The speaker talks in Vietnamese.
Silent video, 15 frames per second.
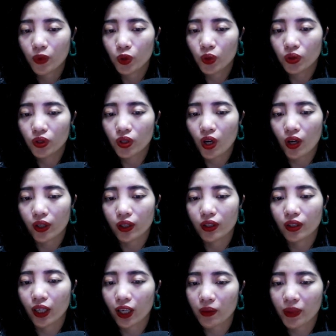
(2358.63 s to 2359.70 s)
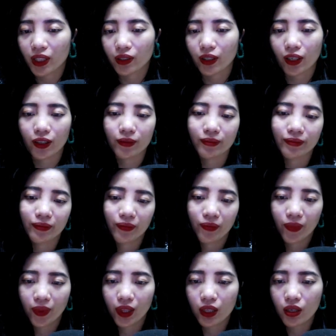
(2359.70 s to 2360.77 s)
Nút gọi ở ngay bên cạnh,
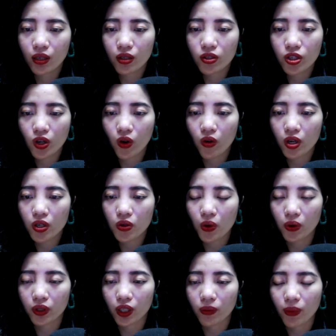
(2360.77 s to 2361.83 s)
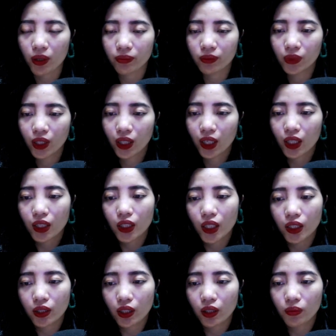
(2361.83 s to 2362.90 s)
nhưng chưa có cơ hội để bấm,
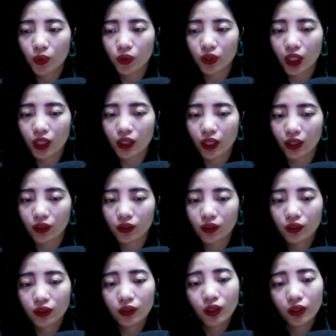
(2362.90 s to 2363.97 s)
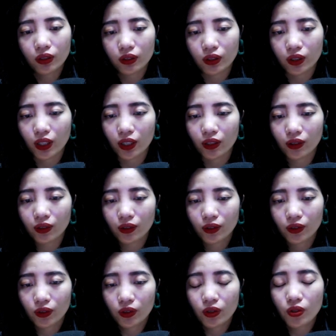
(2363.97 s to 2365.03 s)
thì tiếng một tin nhắn được gửi đến
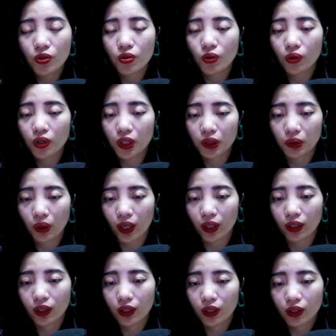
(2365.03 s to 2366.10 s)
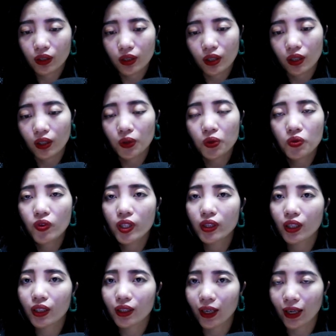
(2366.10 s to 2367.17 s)
từ số điện thoại được lưu với
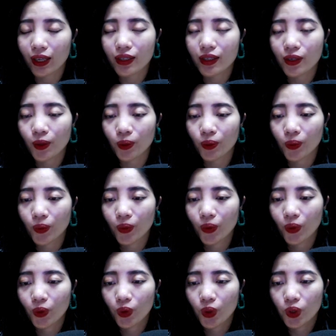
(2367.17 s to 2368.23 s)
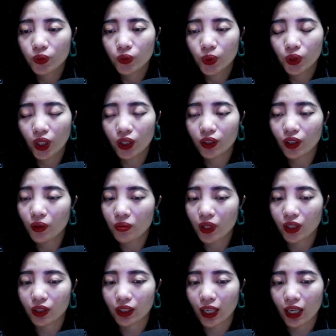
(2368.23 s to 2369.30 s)
tên anh yêu. Vũ Thần không
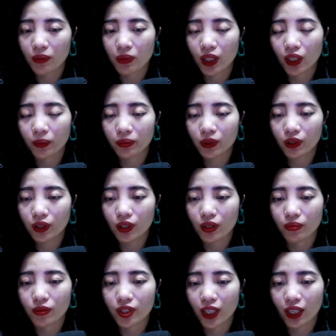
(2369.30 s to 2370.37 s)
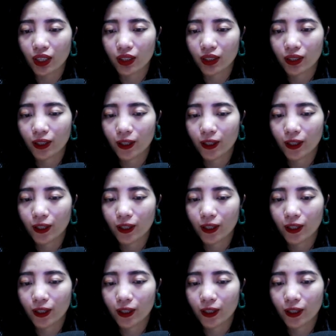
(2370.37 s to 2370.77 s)
ngần ngại mà lập tức kiểm tra.